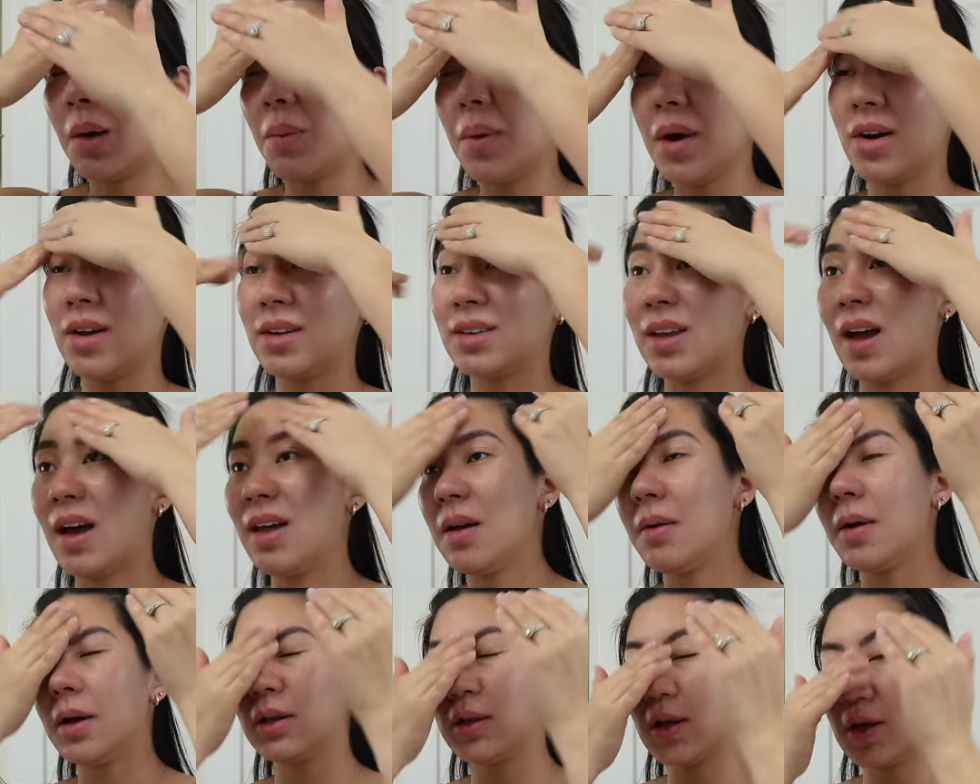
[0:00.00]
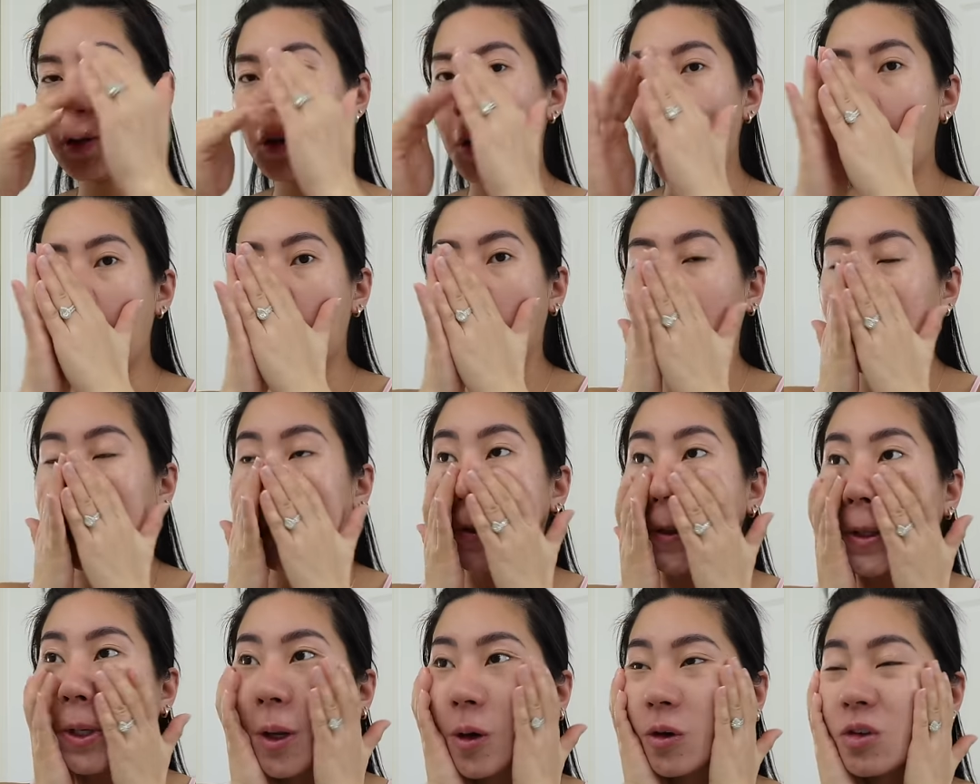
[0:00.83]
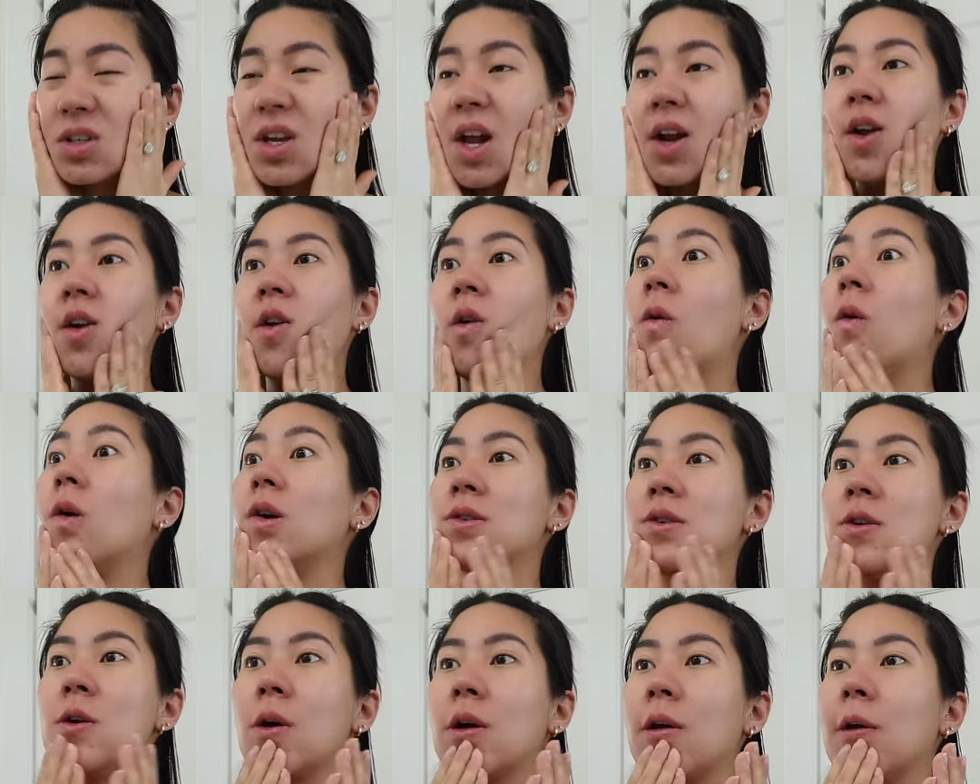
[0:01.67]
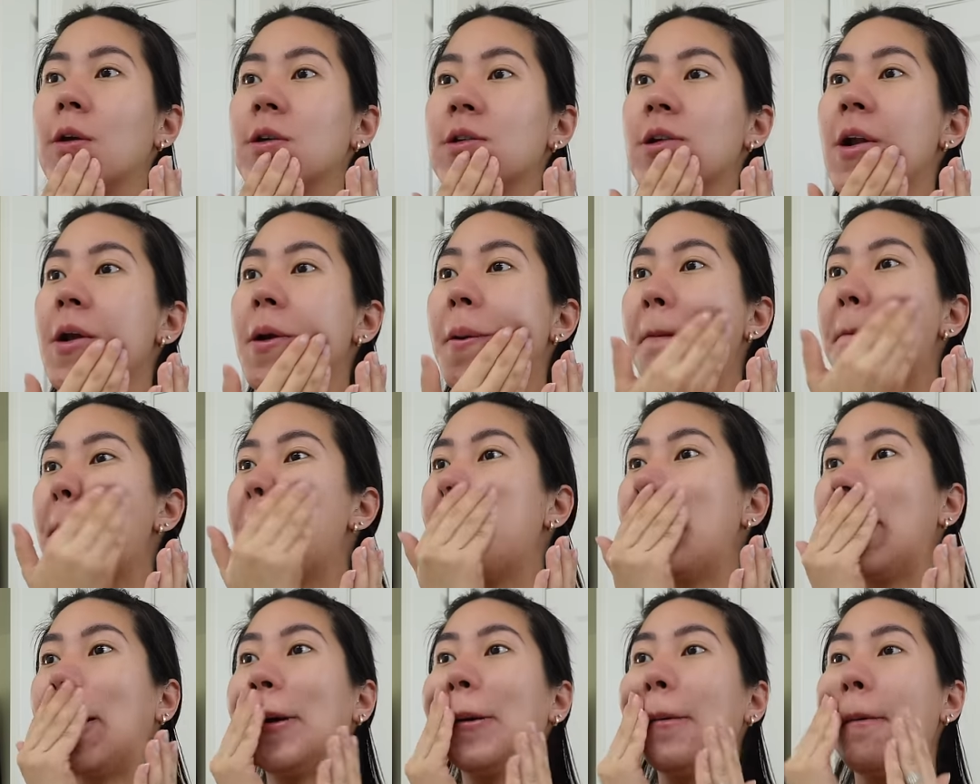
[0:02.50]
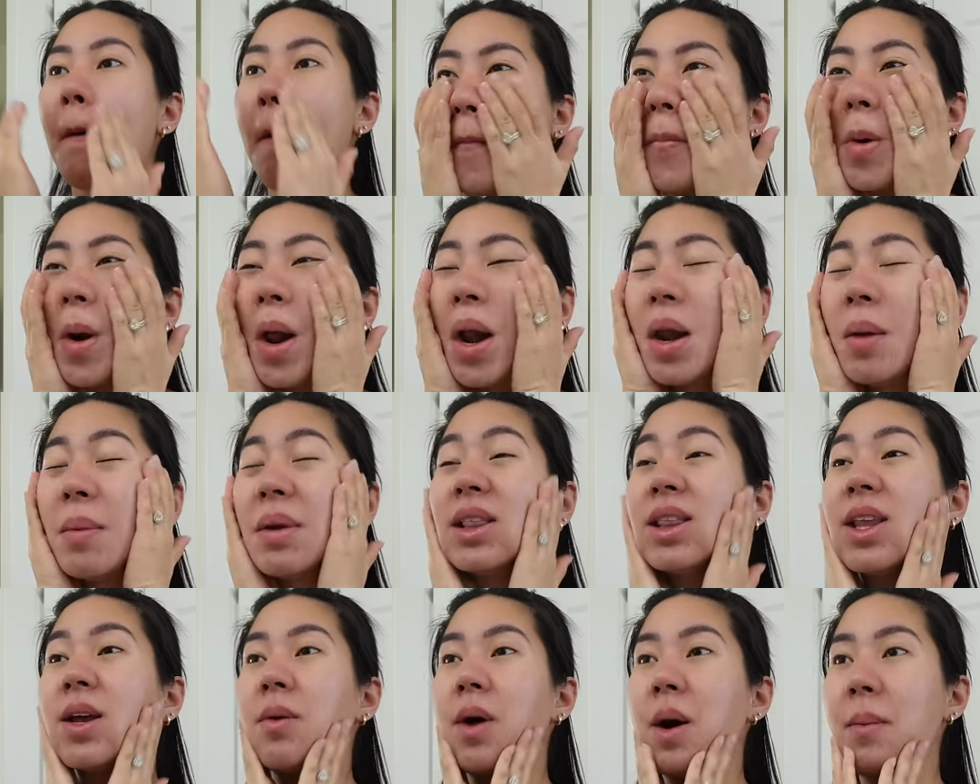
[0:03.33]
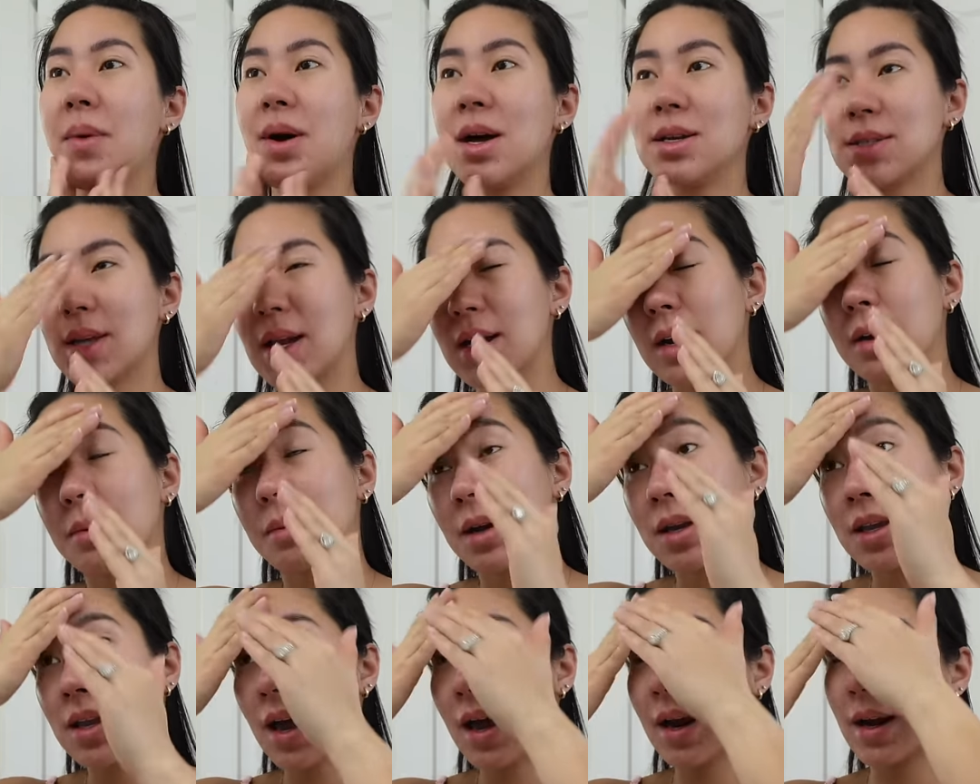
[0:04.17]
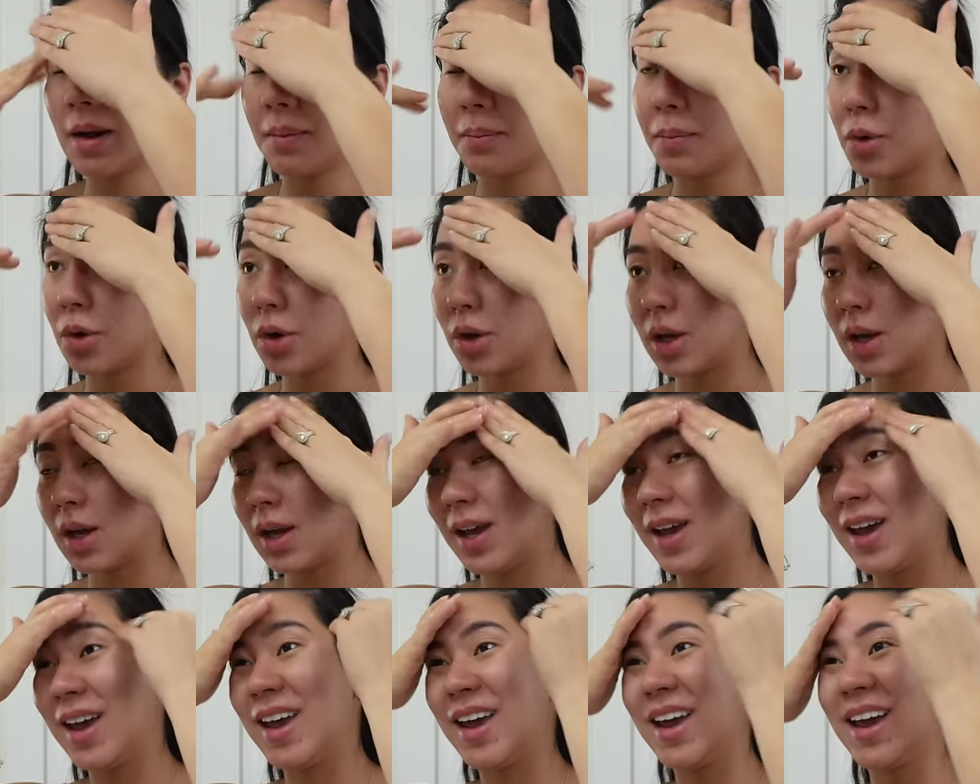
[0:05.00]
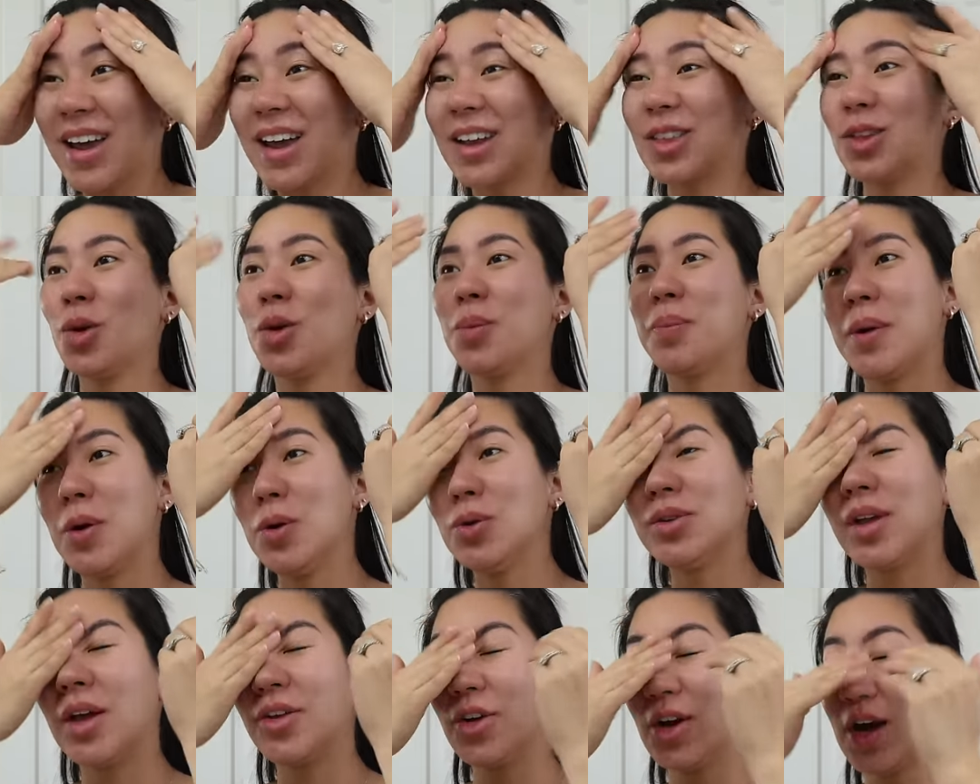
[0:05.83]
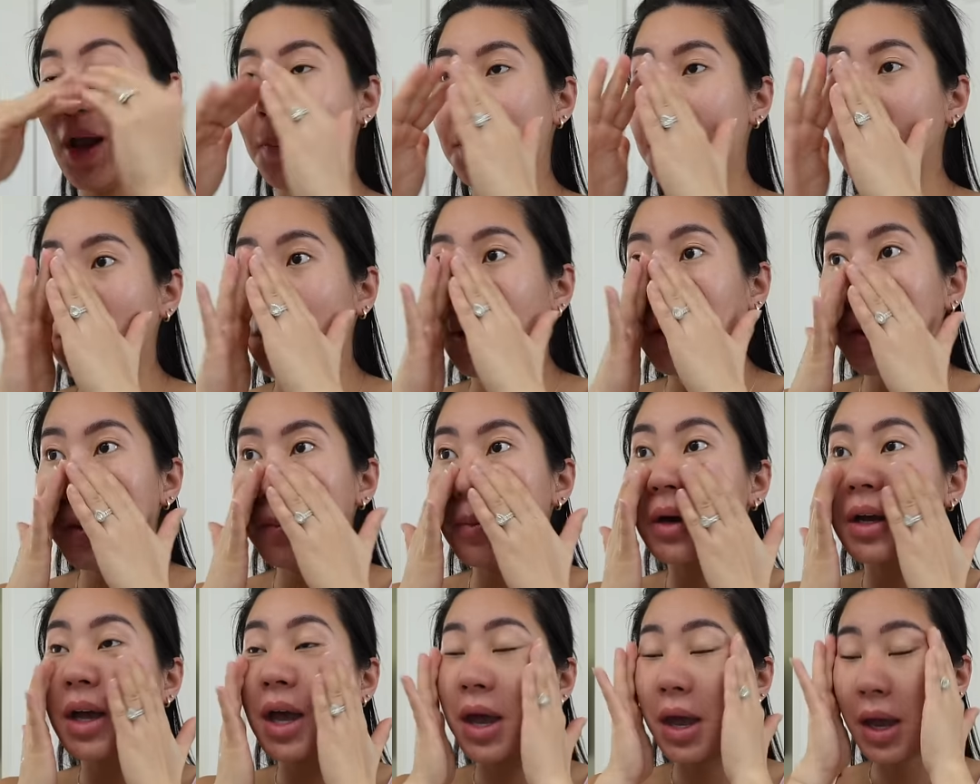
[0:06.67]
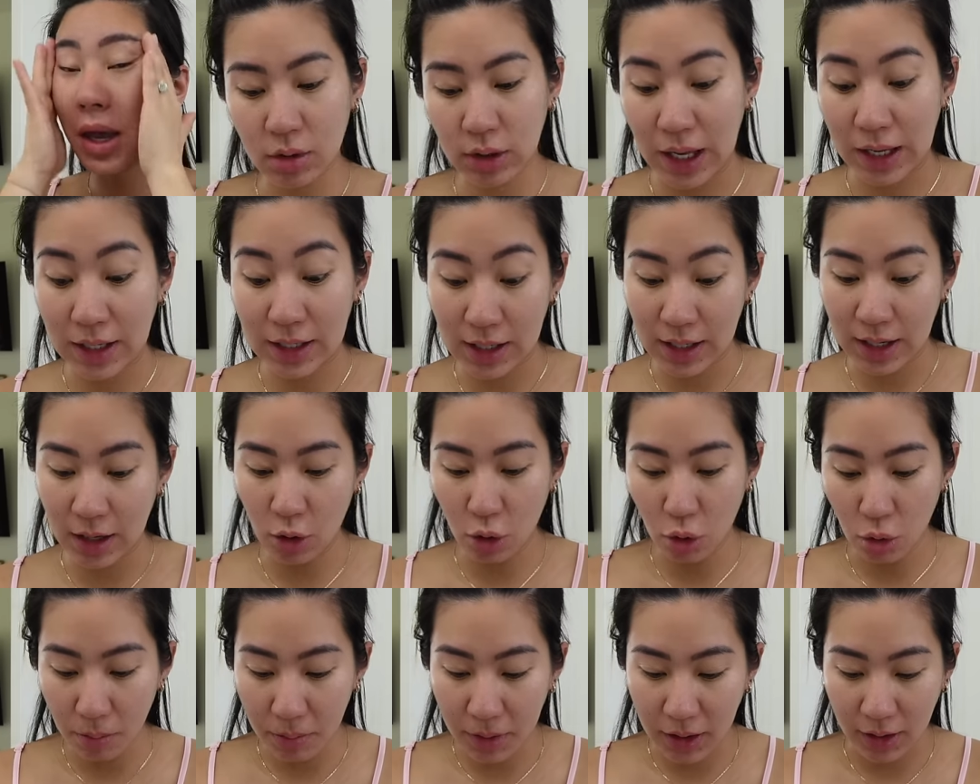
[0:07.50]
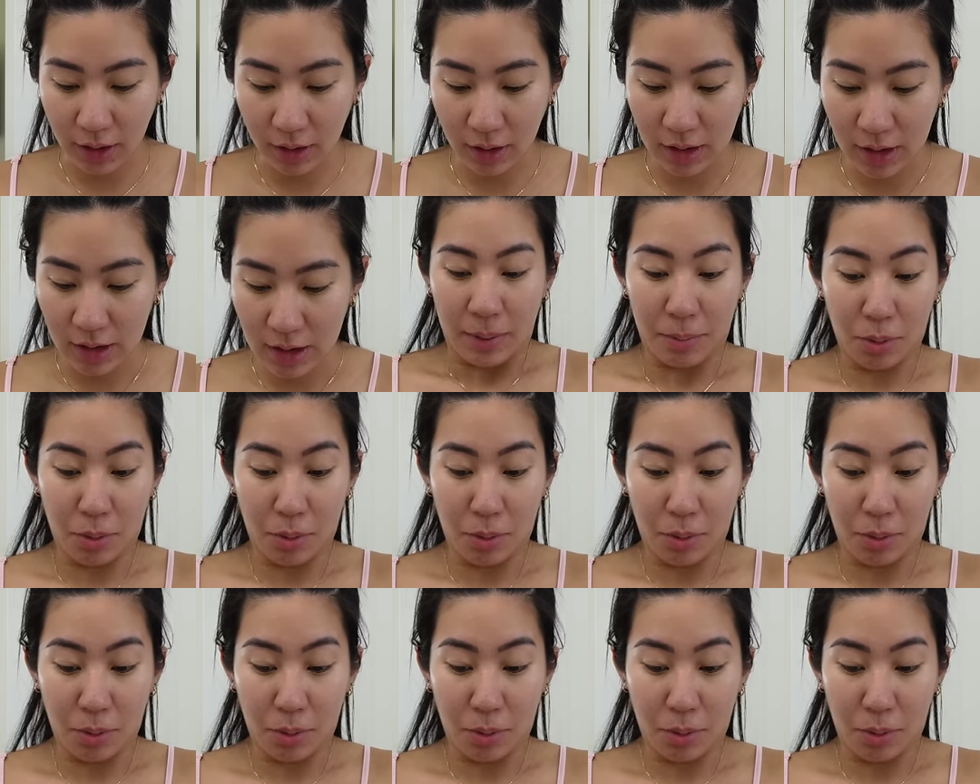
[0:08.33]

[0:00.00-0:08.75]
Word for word: Bueno, estaba debatiendo si quiero salir o si no quiero salir pero probablemente vamos a salir mañana porque estoy preguntándole a Peter como que, ¿qué quieres comer?